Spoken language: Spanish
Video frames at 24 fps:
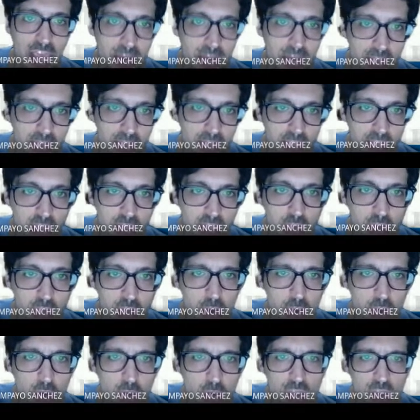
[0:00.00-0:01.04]

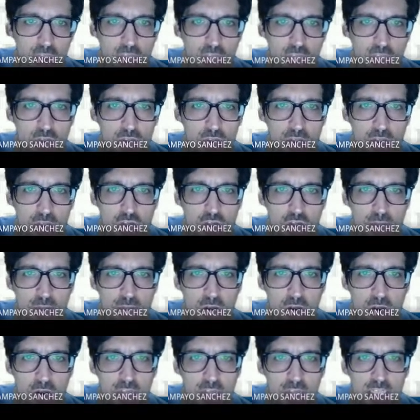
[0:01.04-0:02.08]
25% de los
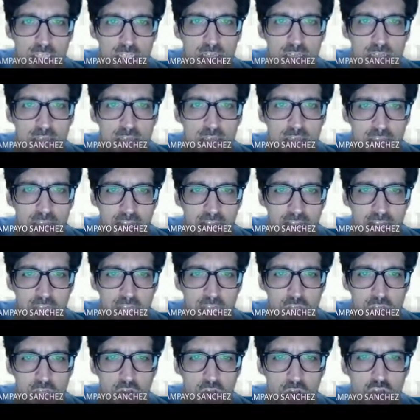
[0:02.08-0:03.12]
valores, en el caso
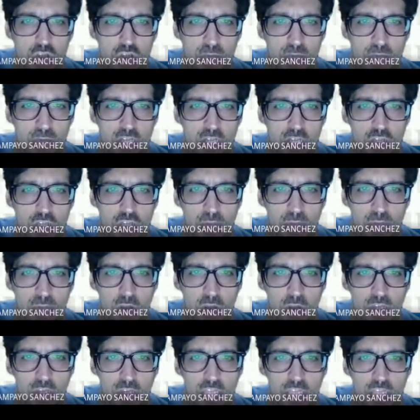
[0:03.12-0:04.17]
de los hombres, son
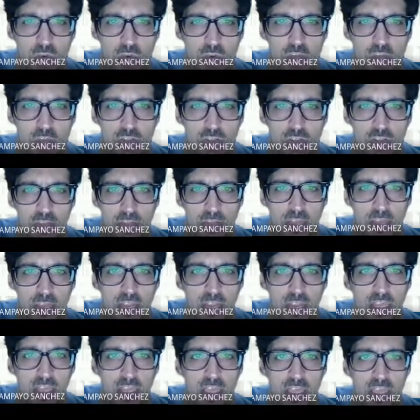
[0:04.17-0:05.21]
menores que 4 también.
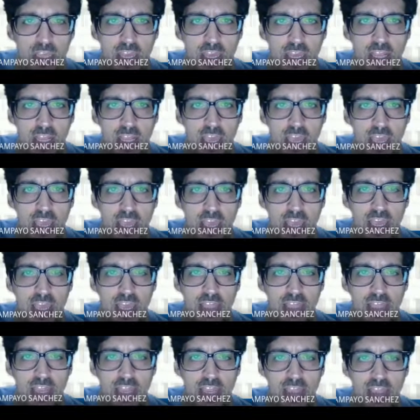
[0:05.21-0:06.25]
Y el,
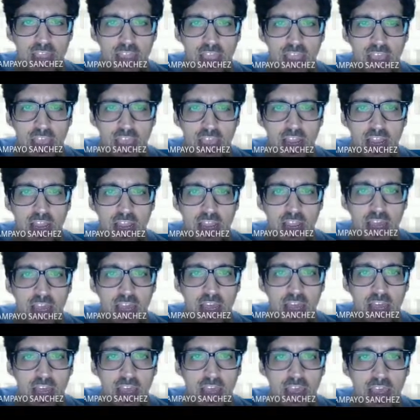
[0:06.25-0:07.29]
30, eh, y el,
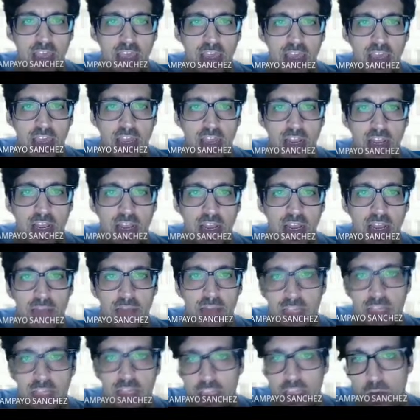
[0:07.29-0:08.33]
eh, y el
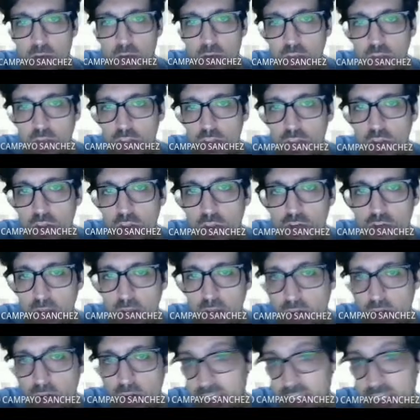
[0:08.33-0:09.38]
25% de los
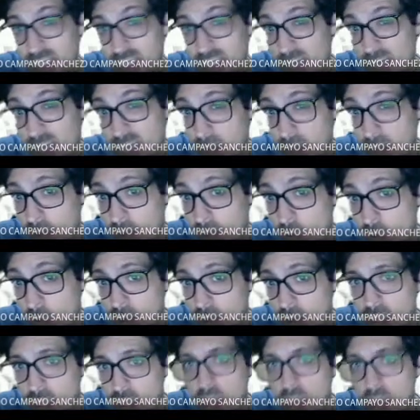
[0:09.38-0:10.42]
valores, que es el primer
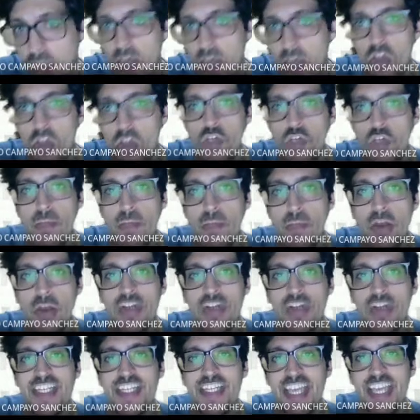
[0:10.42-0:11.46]
cuartil, son
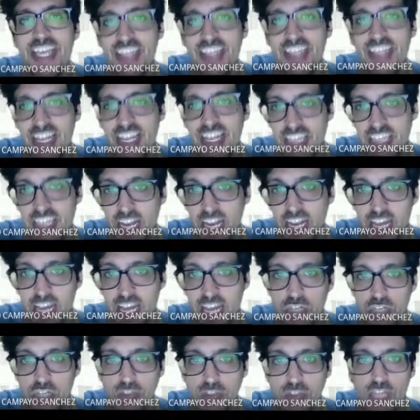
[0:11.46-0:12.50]
menores que 3 en el caso
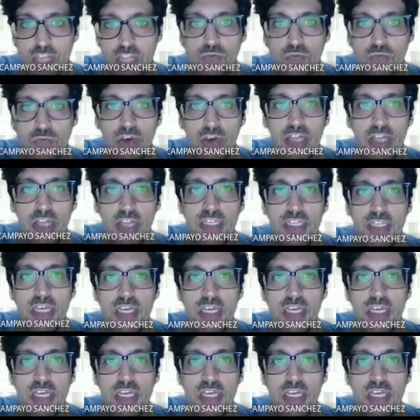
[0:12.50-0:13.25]
de las mujeres.